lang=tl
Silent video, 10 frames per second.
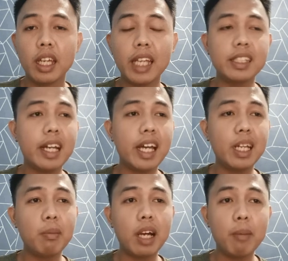kesa nga
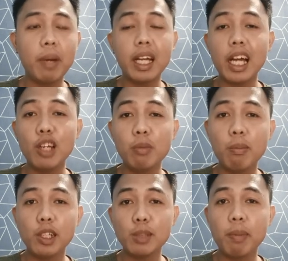naman kapag ka
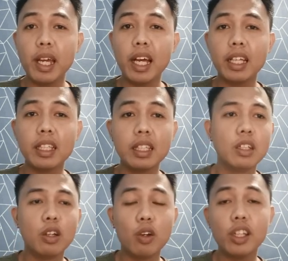lumabas pa yan
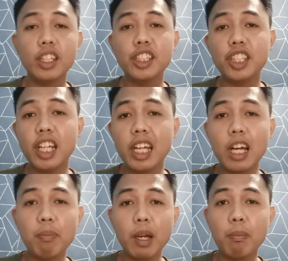or hindi sila
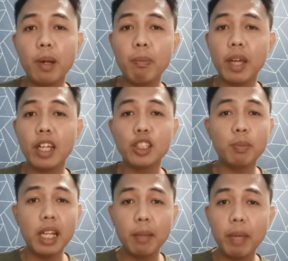nakapag-prepare is
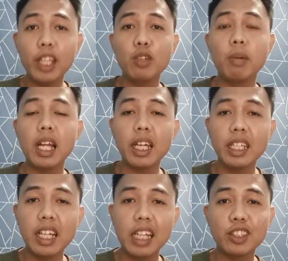mal- medyo
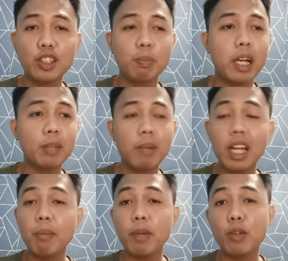malaking gasos pa at
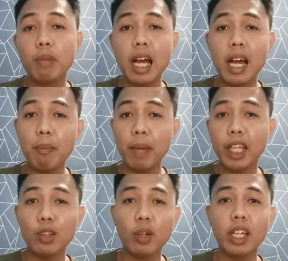malaki pa yung
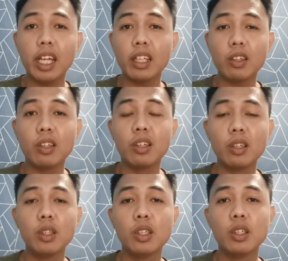maaapektuhan nito.
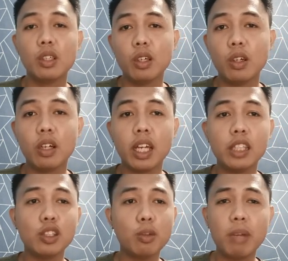Okay,
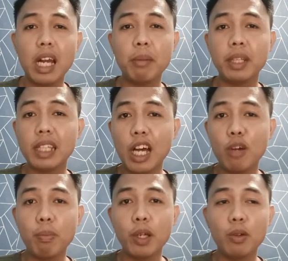so maraming
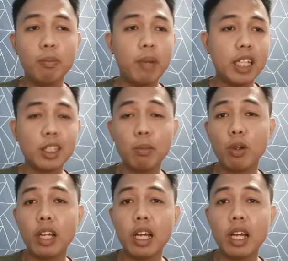tao pa yung possible